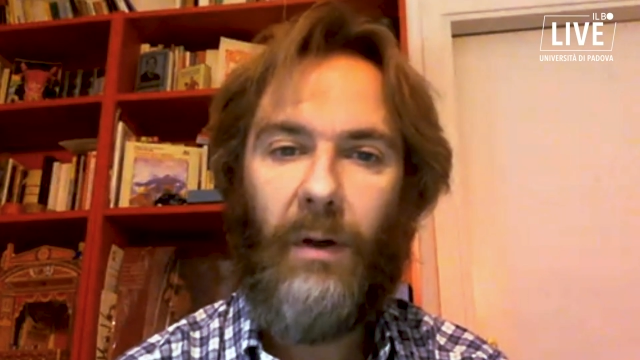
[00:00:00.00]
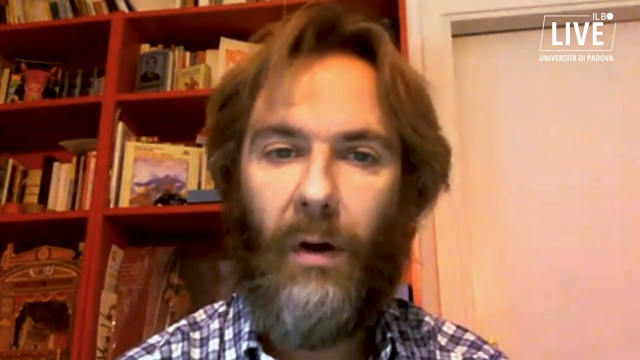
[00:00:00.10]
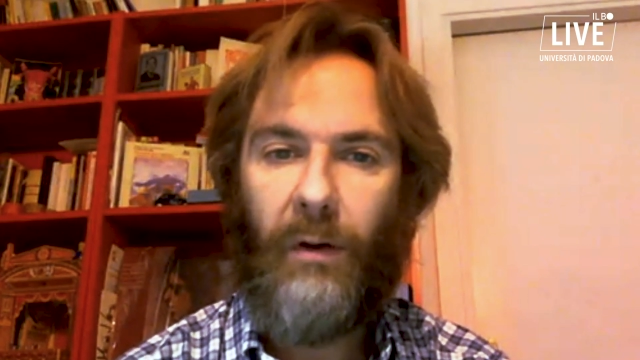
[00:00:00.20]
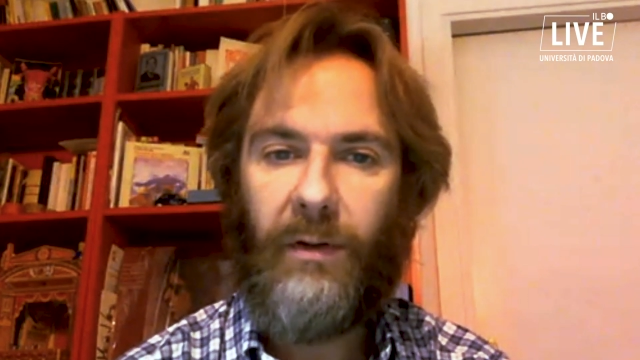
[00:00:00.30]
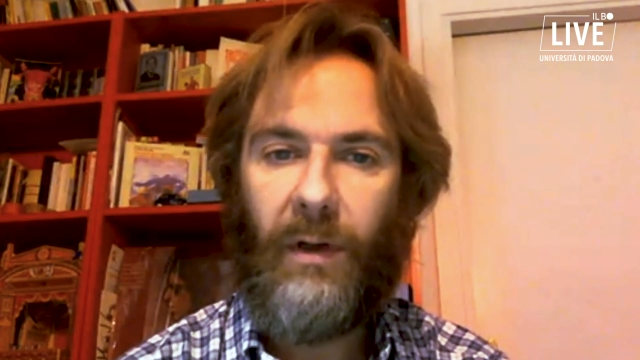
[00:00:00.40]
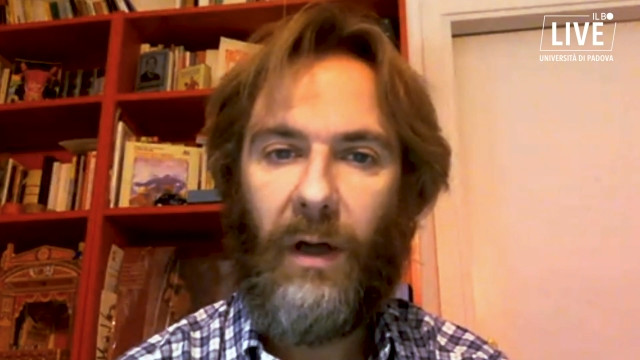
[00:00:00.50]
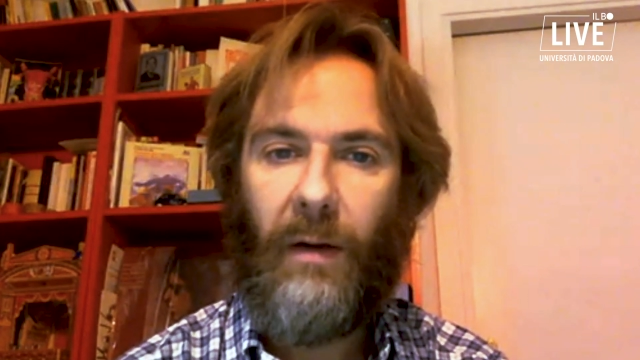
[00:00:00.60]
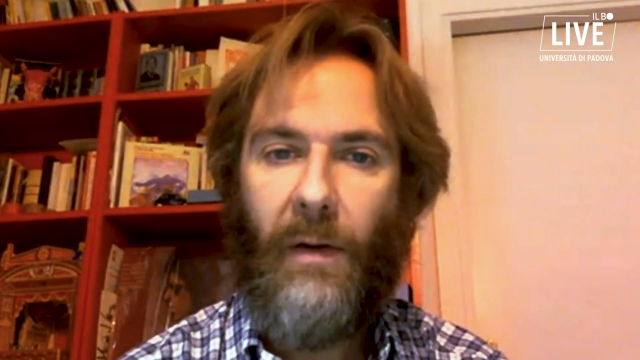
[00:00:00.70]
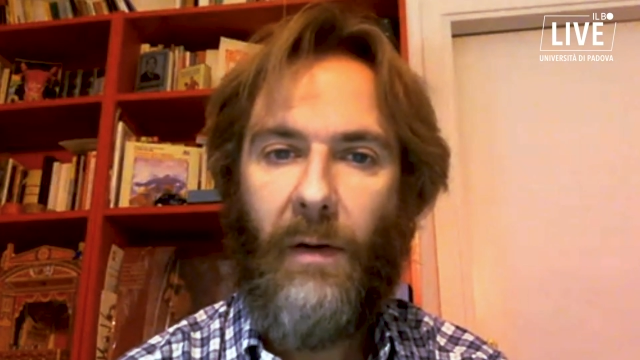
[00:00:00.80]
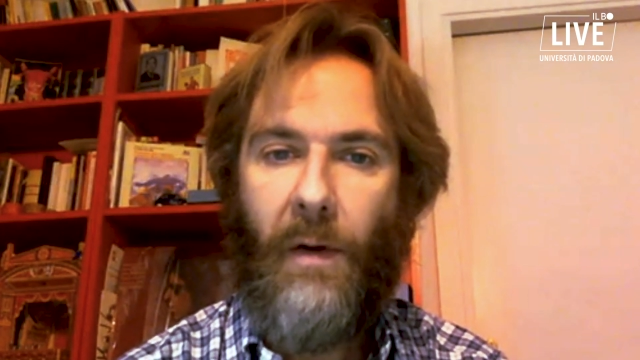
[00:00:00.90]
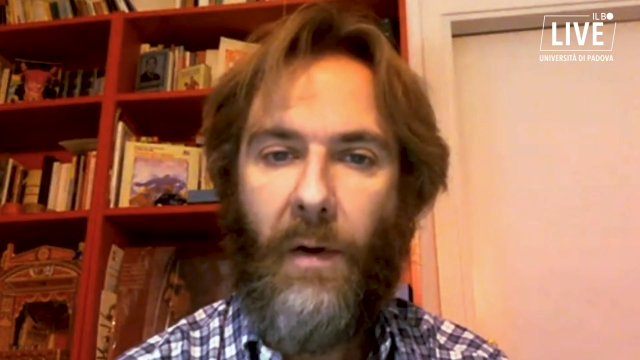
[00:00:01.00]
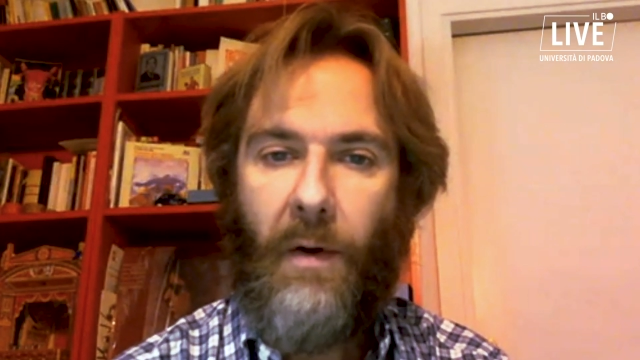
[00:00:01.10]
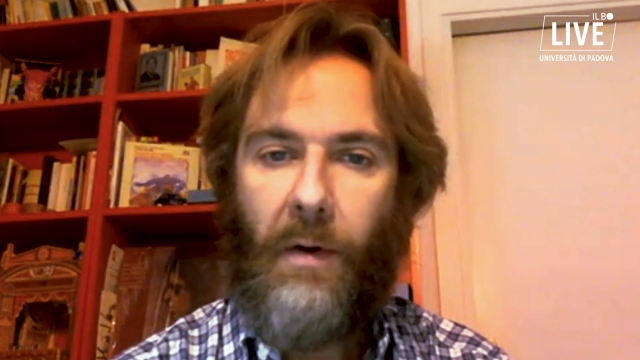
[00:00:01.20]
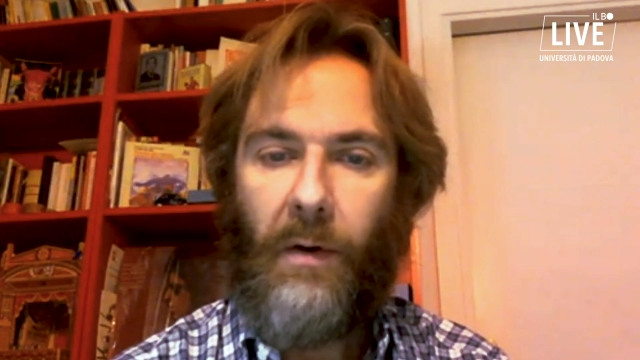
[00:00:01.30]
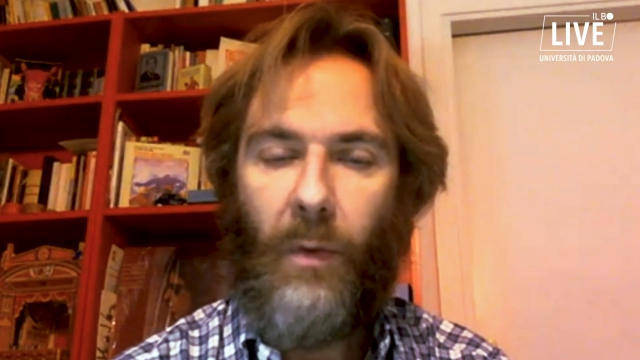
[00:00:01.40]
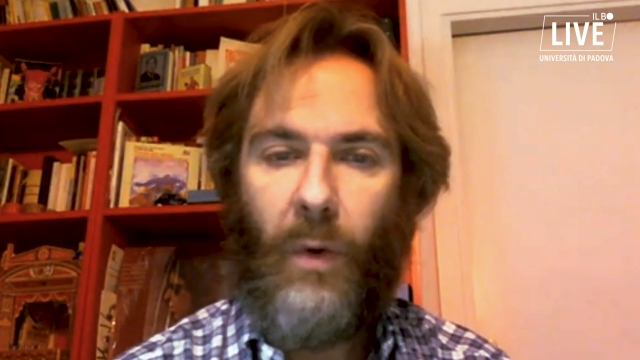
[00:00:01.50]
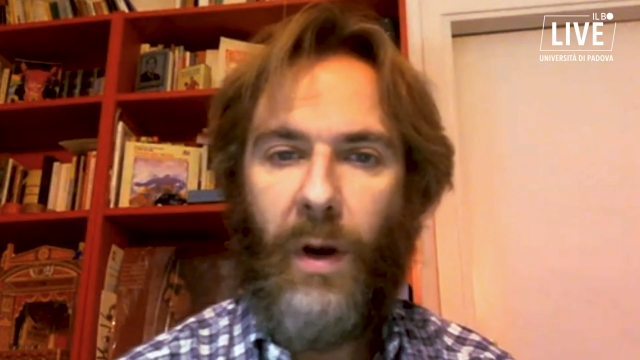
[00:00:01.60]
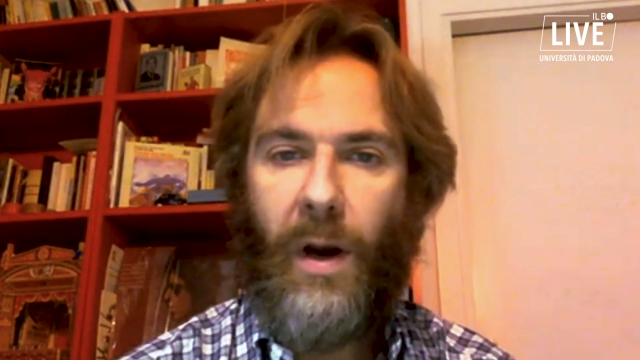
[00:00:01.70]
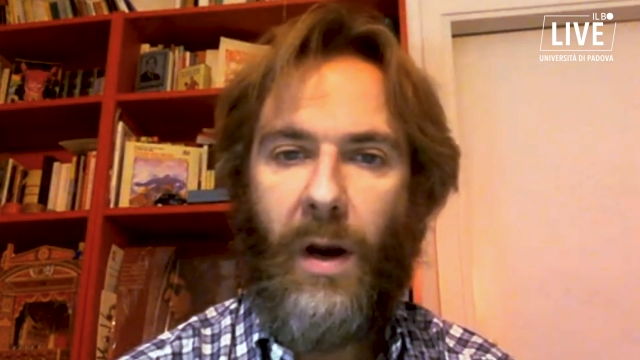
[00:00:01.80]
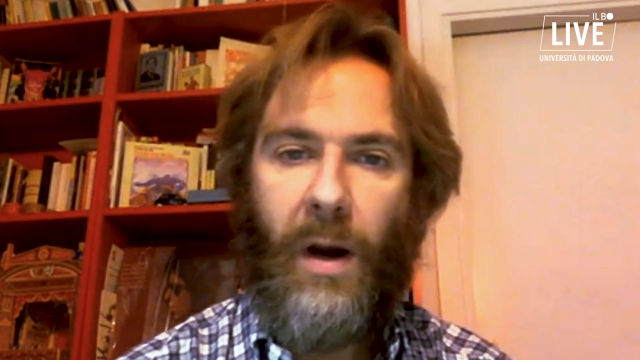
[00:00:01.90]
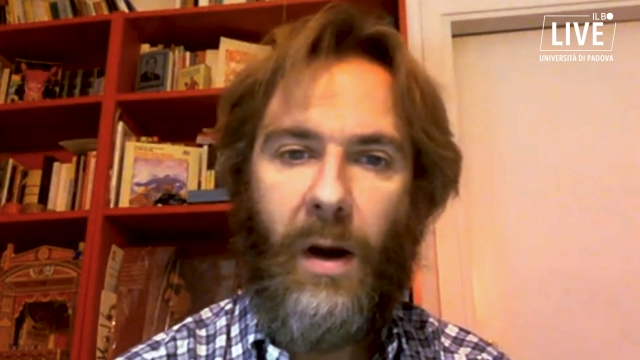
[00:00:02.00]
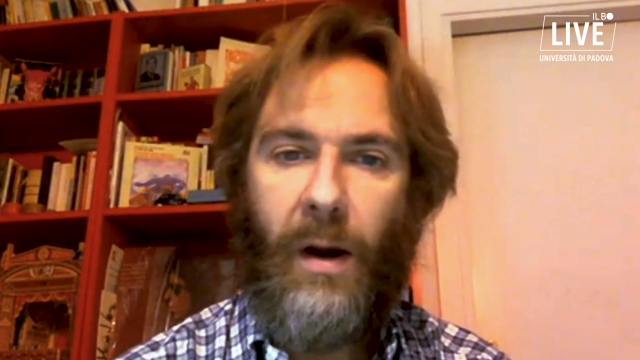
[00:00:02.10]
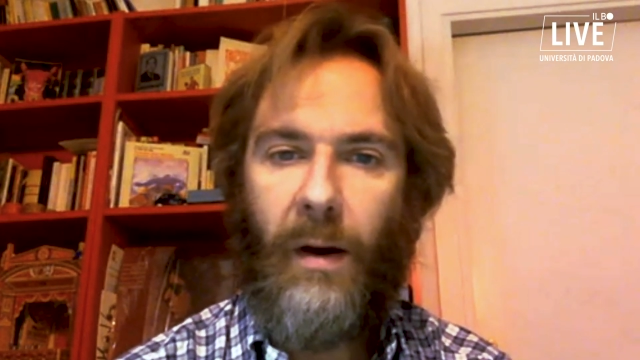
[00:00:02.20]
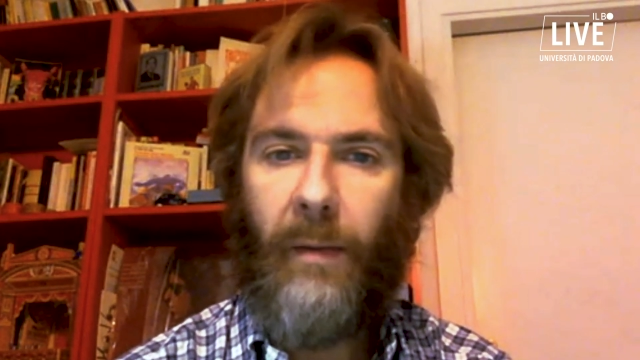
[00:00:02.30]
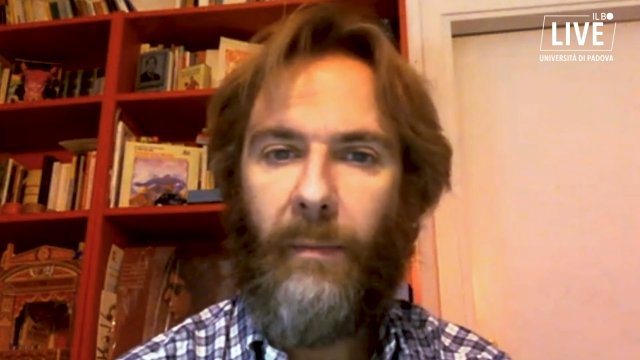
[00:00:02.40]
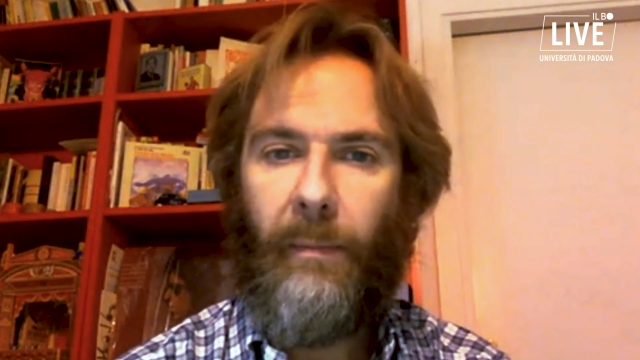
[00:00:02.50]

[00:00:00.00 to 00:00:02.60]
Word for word: ostrica. Lui